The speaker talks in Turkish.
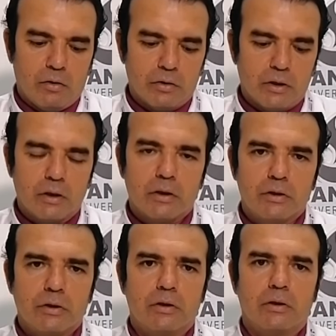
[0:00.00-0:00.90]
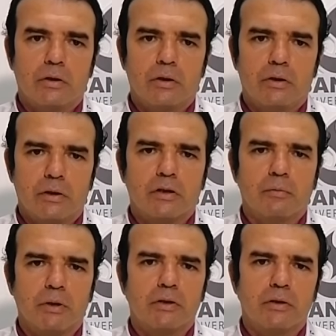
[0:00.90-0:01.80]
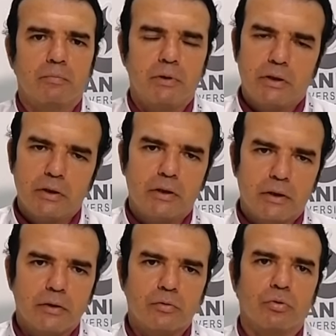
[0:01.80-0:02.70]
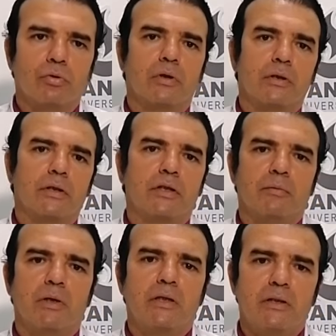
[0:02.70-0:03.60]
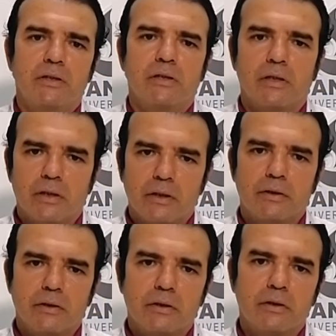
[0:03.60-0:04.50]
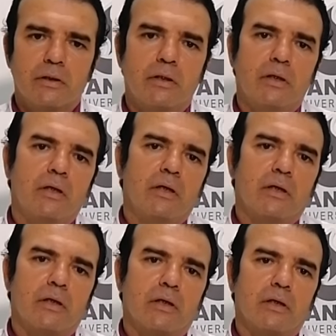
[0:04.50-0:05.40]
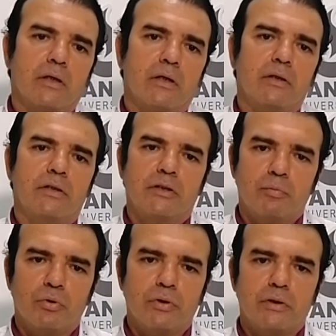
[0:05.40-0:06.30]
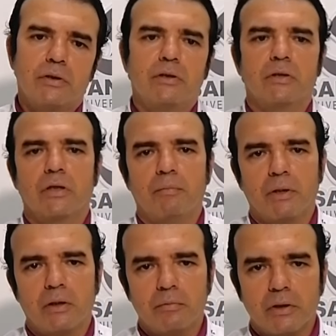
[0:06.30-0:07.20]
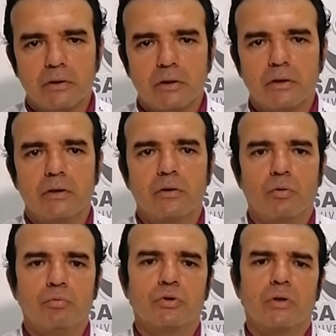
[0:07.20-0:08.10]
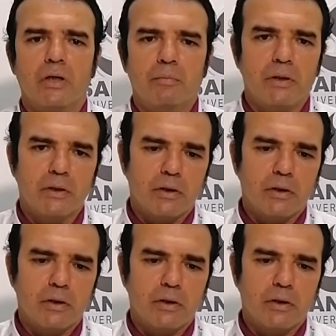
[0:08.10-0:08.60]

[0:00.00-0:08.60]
Yaklaşık ihtisasa baş bitirdikten sonradan itibaren diz cerrahisi, e, diz protezi, dizin kapalı ameliyatları, omuz ve ayak bileğinin